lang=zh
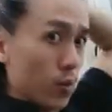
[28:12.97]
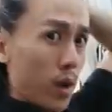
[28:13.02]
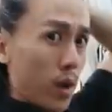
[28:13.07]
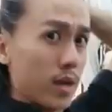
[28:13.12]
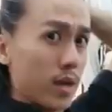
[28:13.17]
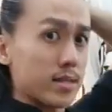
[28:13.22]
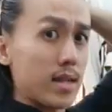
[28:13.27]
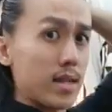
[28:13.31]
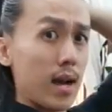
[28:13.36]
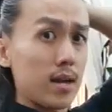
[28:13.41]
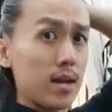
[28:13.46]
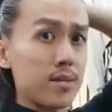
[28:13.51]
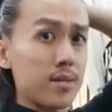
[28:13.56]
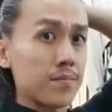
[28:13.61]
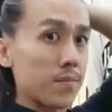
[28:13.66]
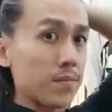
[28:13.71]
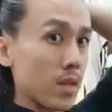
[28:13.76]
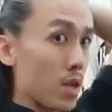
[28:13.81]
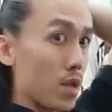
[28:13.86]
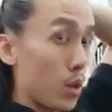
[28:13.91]
往上，
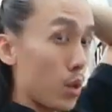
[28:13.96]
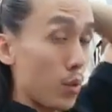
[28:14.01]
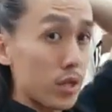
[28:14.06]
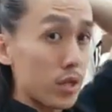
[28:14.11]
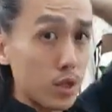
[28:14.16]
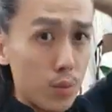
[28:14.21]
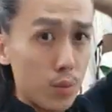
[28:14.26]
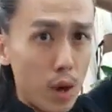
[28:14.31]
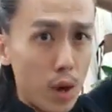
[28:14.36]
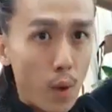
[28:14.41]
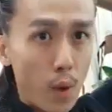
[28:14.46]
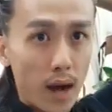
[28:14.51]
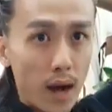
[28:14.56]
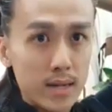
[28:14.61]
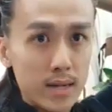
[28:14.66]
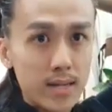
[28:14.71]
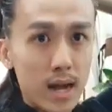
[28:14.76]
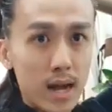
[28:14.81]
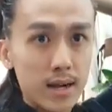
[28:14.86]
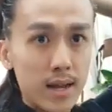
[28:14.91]
为什么要
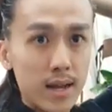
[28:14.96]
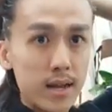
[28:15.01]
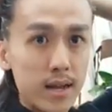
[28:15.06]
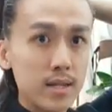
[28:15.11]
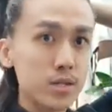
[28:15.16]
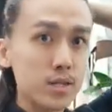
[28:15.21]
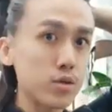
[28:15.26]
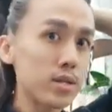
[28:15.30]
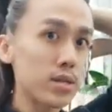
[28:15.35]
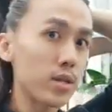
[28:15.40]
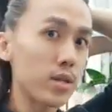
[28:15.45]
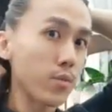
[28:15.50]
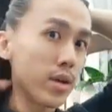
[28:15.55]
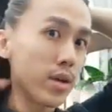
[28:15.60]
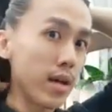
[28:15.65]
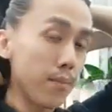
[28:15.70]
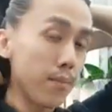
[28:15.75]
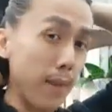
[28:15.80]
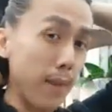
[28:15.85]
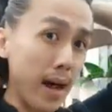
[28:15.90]
往上呢？就是因为
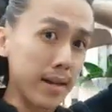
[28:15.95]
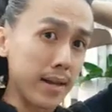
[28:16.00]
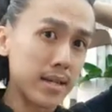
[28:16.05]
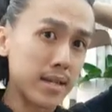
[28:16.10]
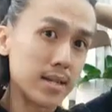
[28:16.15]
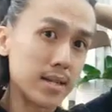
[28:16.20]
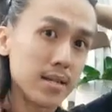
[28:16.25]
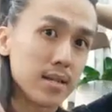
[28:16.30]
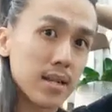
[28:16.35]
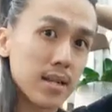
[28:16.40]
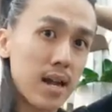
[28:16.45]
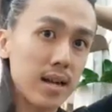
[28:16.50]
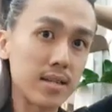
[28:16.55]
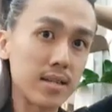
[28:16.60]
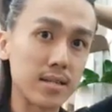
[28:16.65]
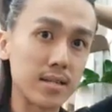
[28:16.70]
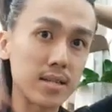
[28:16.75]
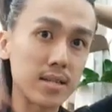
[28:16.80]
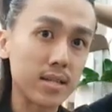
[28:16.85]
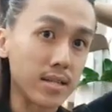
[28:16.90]
要把你，让
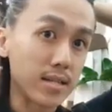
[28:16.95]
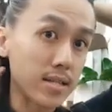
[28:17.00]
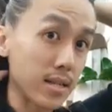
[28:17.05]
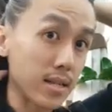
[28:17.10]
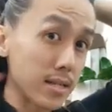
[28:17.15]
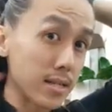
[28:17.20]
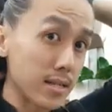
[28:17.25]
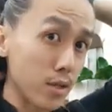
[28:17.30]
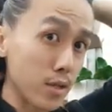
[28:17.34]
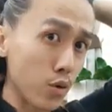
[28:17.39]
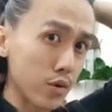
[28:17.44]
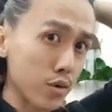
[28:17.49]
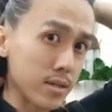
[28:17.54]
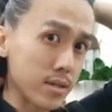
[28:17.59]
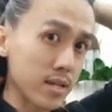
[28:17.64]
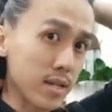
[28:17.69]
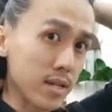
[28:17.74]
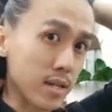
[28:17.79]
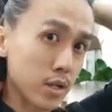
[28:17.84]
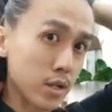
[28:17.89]
你这里渗透
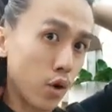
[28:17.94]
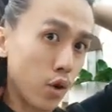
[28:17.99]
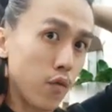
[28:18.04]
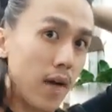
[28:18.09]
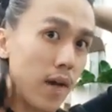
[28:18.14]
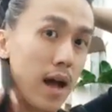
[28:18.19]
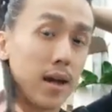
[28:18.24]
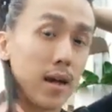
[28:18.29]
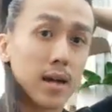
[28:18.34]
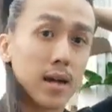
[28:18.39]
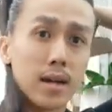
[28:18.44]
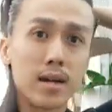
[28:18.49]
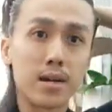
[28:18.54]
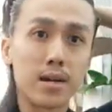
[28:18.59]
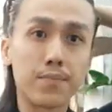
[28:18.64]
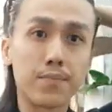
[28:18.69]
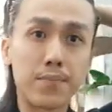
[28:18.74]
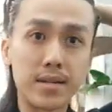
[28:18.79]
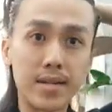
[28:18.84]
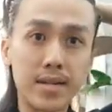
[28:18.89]
这里的头发
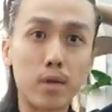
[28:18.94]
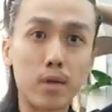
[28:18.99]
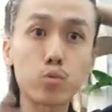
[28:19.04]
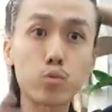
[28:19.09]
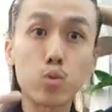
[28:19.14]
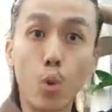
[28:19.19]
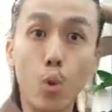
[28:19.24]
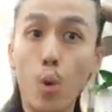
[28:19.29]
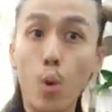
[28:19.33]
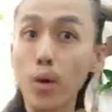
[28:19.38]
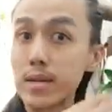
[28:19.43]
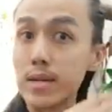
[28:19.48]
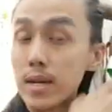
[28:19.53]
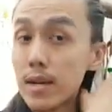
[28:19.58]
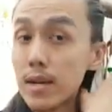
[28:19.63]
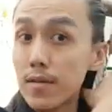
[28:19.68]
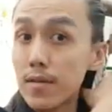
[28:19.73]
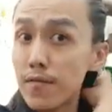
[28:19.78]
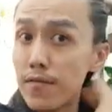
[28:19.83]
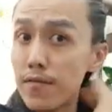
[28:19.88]
比较多
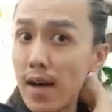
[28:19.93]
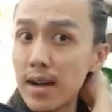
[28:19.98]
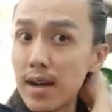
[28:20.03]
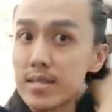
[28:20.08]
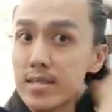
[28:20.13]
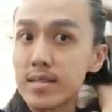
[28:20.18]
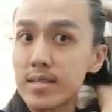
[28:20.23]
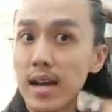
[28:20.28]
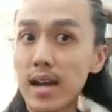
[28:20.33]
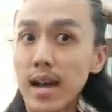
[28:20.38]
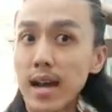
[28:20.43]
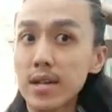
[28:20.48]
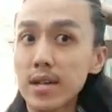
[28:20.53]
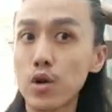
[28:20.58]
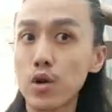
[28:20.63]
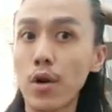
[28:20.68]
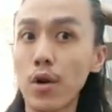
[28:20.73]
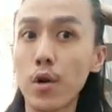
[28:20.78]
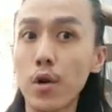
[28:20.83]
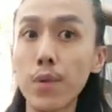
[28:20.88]
的放下来的
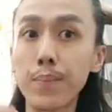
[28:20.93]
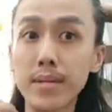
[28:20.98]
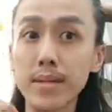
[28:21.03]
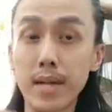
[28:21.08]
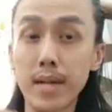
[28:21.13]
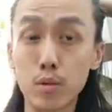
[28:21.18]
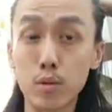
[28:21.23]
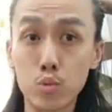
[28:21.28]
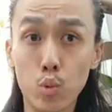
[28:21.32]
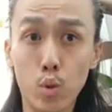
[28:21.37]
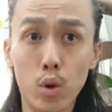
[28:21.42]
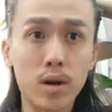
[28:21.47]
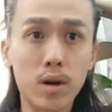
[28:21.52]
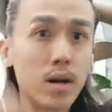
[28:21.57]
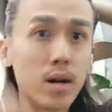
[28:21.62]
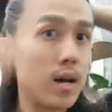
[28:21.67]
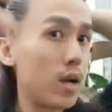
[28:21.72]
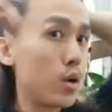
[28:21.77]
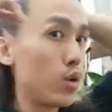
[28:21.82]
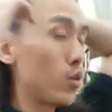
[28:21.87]
头发会比较多。
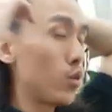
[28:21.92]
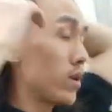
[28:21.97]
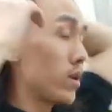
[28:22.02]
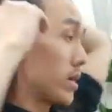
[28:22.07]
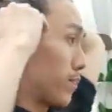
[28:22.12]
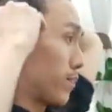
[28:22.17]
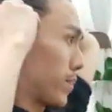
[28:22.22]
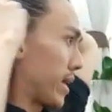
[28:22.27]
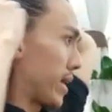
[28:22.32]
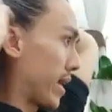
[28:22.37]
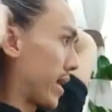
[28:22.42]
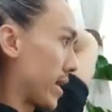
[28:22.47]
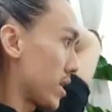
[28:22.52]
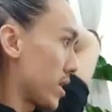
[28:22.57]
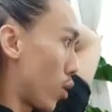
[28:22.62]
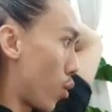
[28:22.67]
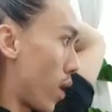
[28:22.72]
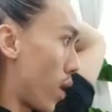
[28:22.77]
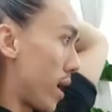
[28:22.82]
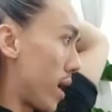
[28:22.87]
如果你平
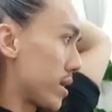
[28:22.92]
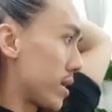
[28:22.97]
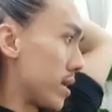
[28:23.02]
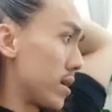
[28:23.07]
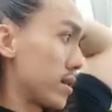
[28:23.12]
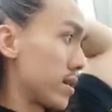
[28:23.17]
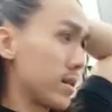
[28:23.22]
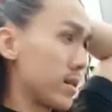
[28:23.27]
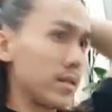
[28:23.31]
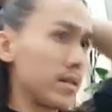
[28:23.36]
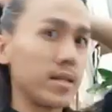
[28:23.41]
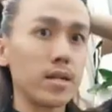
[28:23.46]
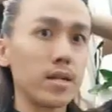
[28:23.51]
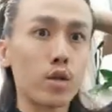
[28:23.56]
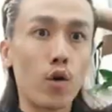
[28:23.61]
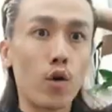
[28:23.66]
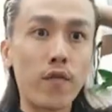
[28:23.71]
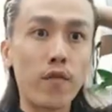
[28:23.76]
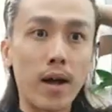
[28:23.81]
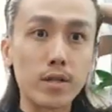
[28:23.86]
的话呢，你的
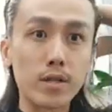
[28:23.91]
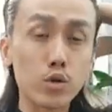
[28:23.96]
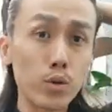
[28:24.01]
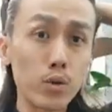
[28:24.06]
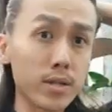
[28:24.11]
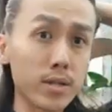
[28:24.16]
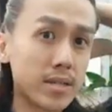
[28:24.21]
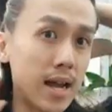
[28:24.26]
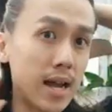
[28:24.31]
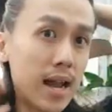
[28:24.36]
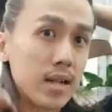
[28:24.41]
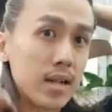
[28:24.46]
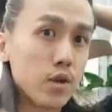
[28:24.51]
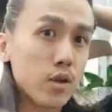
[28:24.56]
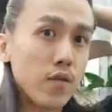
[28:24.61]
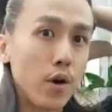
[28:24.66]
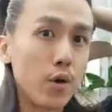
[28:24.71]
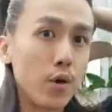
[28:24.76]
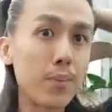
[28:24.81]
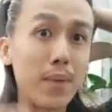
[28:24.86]
头发就会下来，
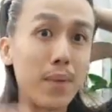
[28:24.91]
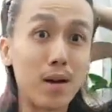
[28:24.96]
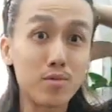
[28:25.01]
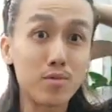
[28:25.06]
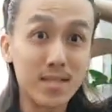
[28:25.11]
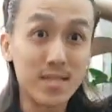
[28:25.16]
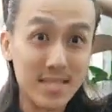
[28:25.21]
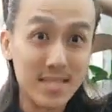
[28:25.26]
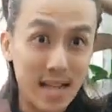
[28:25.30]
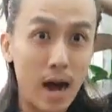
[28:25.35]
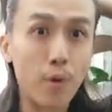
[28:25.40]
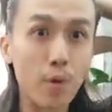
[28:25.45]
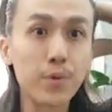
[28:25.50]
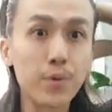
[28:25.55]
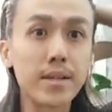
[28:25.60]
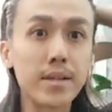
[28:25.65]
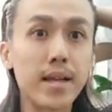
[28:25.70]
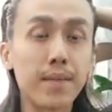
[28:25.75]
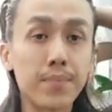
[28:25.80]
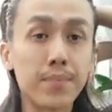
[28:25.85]
头发会比较少
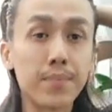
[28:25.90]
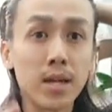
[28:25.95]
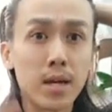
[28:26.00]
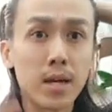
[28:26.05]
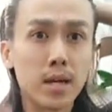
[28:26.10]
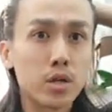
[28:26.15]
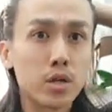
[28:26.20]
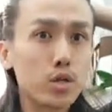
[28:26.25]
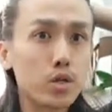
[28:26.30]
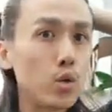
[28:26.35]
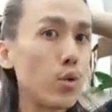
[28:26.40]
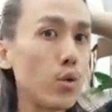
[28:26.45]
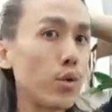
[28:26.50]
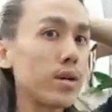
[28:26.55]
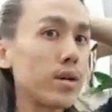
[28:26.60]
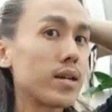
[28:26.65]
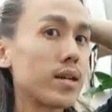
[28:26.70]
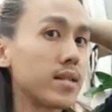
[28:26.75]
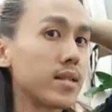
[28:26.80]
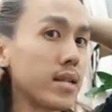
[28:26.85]
一点。所以我
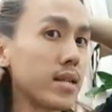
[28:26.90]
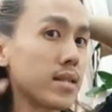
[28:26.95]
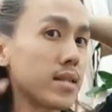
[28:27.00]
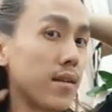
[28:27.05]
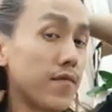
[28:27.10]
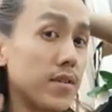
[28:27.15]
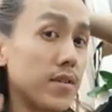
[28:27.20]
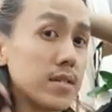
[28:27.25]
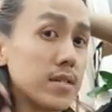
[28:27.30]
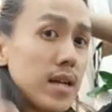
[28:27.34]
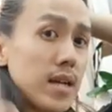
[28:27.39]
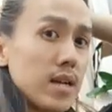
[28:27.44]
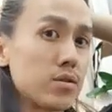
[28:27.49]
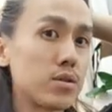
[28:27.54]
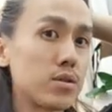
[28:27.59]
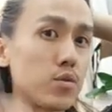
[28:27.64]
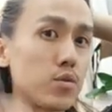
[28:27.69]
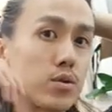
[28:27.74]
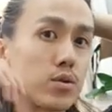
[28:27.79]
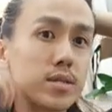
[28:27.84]
会跟大家分享，就
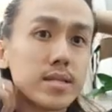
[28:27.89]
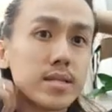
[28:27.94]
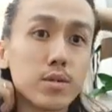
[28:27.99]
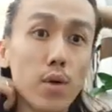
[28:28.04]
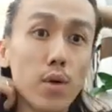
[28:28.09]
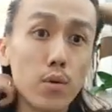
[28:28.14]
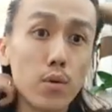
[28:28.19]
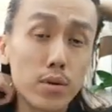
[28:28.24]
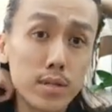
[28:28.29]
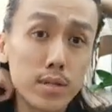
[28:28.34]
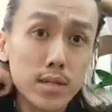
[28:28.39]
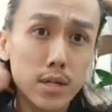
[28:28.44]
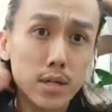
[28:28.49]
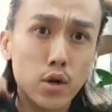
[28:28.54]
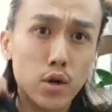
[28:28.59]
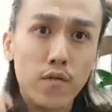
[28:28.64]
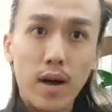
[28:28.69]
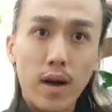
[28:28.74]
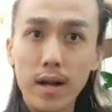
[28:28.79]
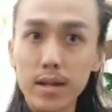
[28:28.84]
是我希望我这里的
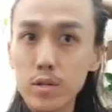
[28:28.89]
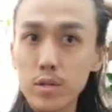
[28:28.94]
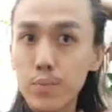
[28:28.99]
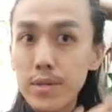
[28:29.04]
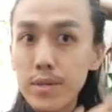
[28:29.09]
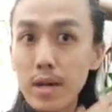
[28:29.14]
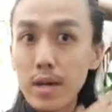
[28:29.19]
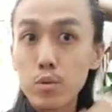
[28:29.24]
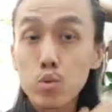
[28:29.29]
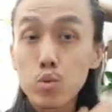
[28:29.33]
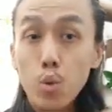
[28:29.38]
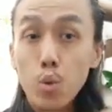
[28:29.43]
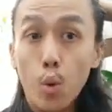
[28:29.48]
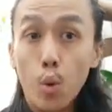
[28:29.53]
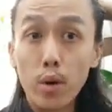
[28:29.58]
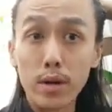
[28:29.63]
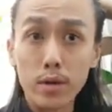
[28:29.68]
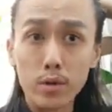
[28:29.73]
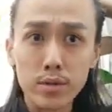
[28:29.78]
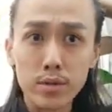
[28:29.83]
头发比较
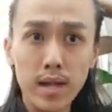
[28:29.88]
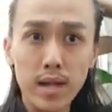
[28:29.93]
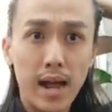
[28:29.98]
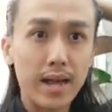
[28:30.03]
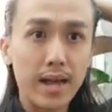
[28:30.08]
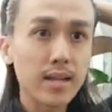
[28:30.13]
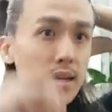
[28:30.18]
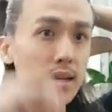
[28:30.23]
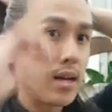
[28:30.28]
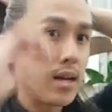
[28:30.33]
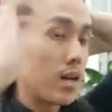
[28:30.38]
多留下来，